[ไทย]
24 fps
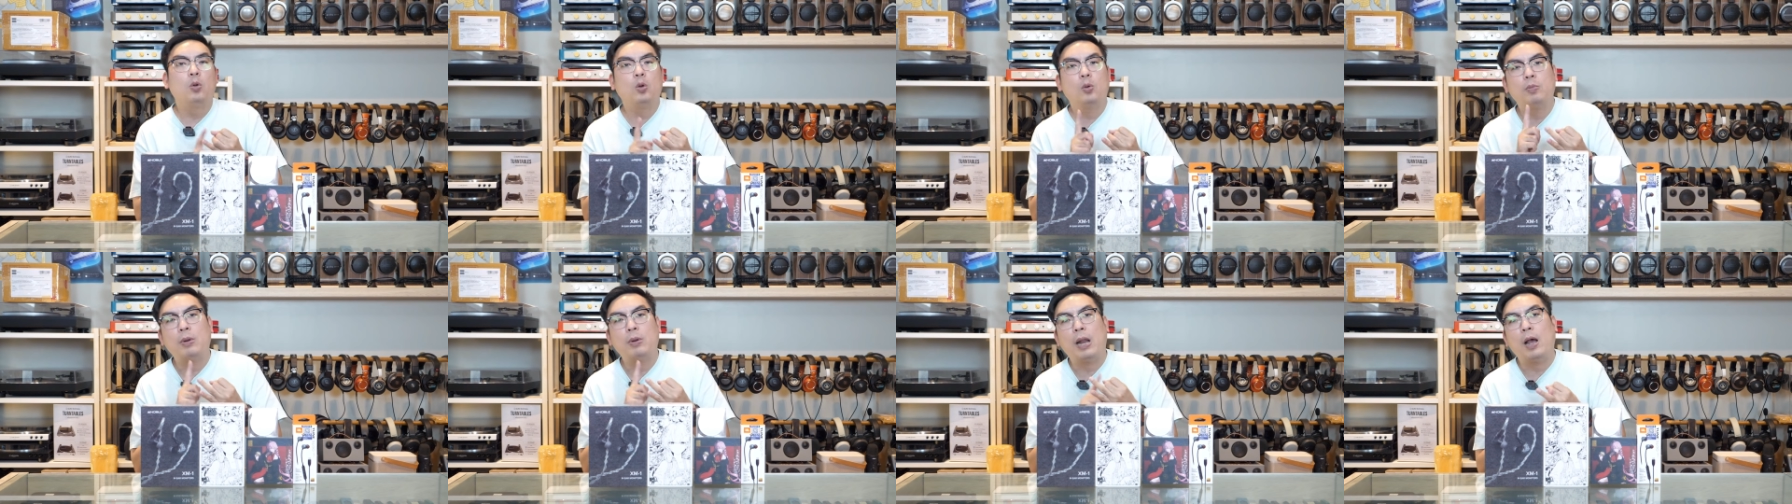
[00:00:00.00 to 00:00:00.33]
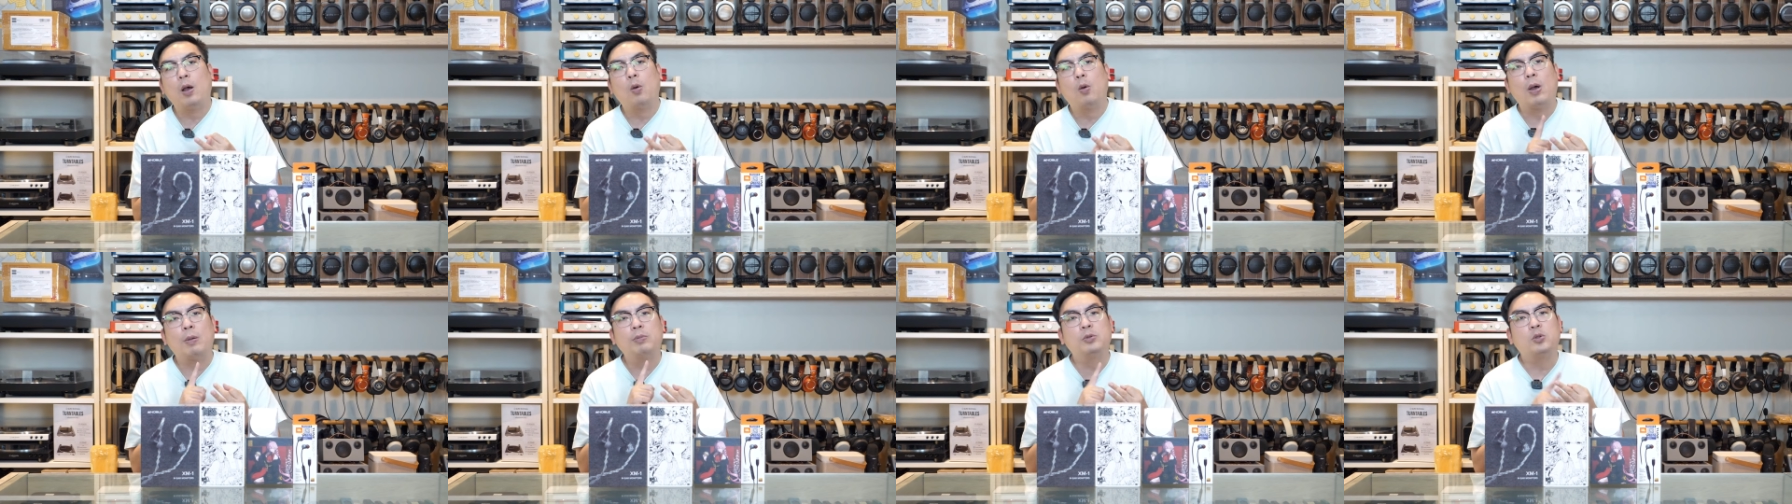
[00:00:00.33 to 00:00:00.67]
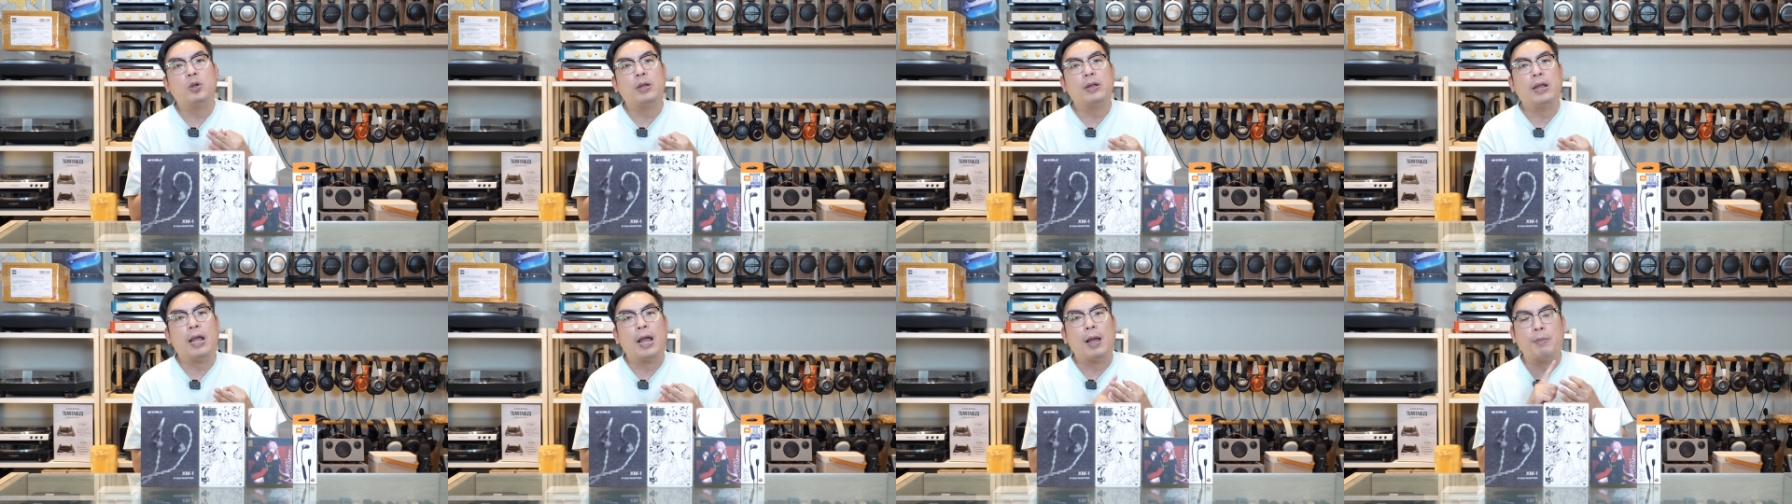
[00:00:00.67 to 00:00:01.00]
รูปลักษณ์ความ
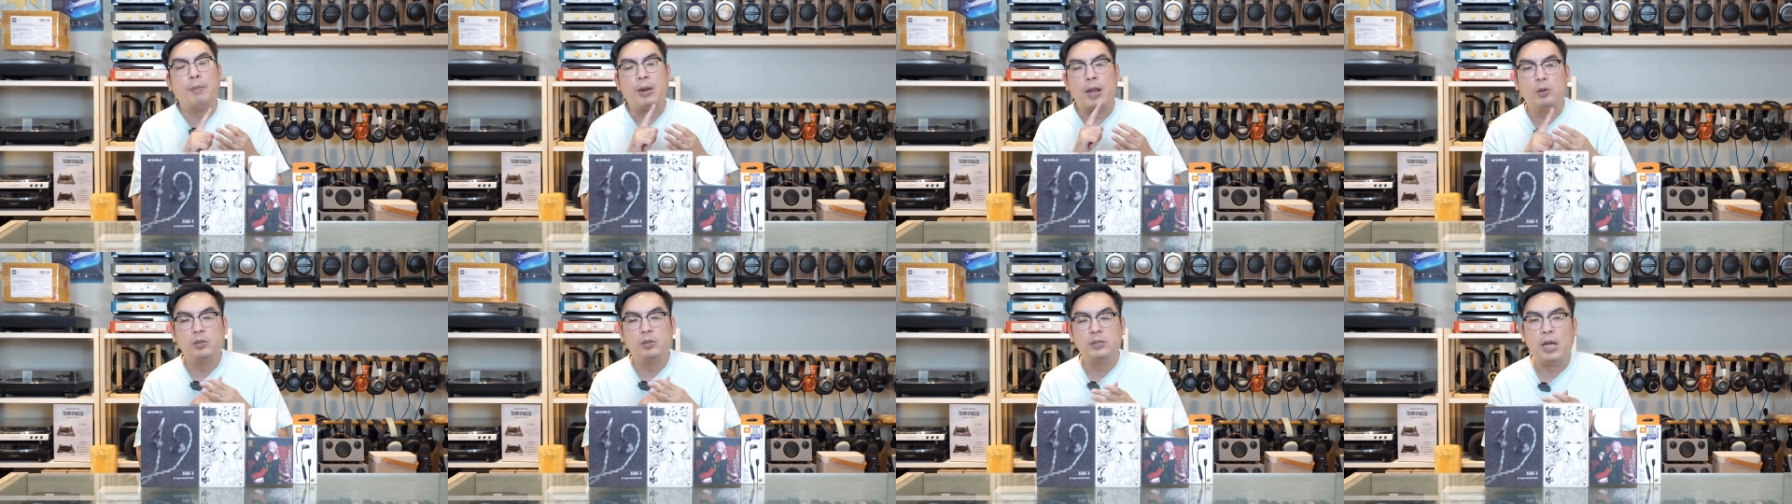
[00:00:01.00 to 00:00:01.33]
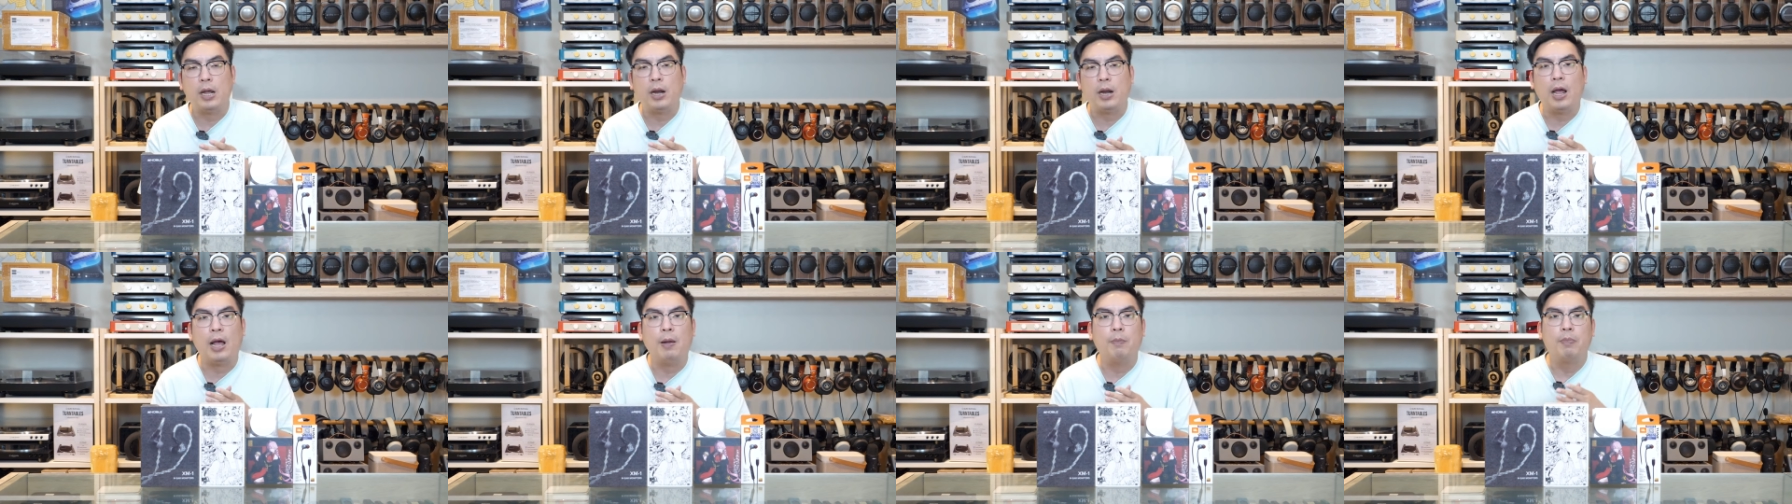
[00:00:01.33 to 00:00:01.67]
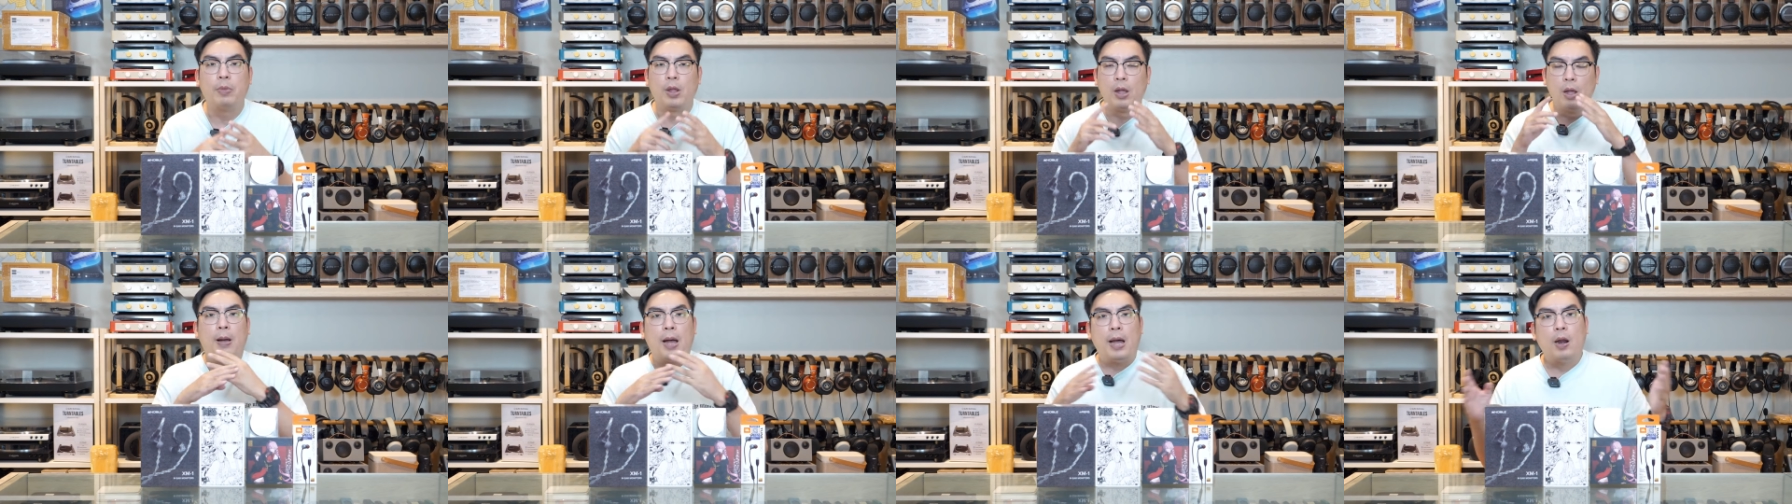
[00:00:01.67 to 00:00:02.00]
สวยงามแนวเสียงนะครับ
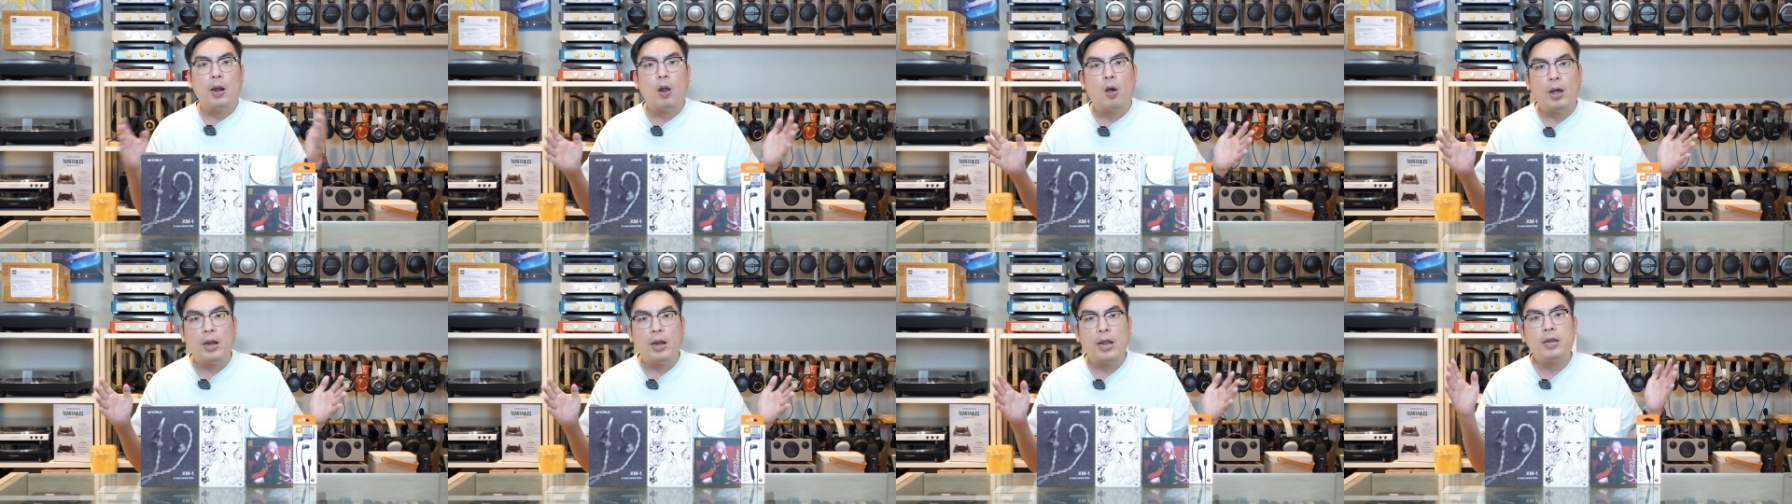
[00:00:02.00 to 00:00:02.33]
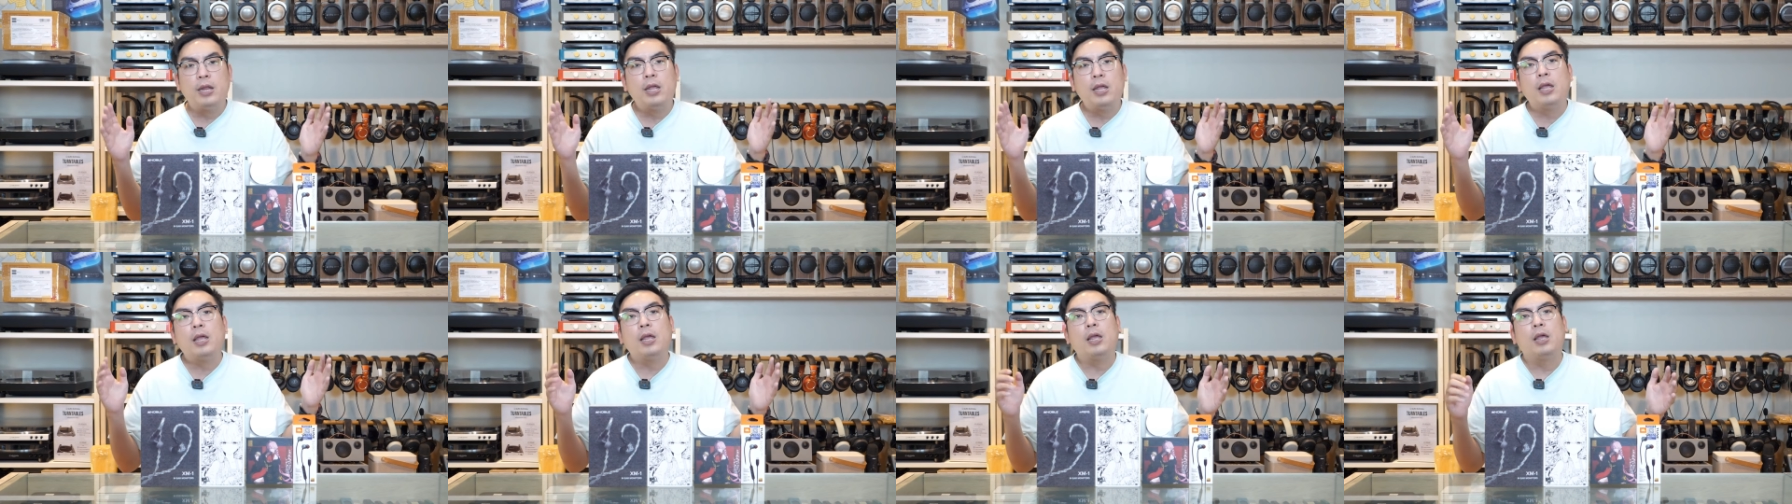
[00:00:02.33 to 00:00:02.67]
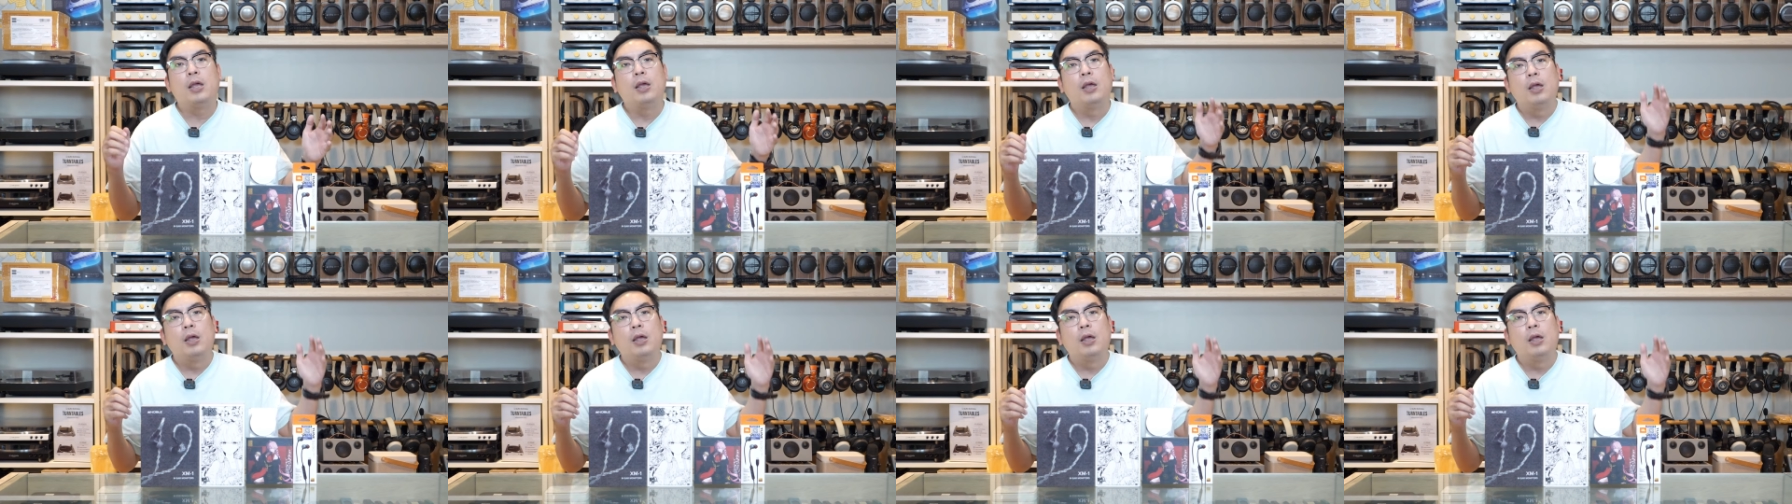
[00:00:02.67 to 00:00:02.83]
มาลองกันได้ที่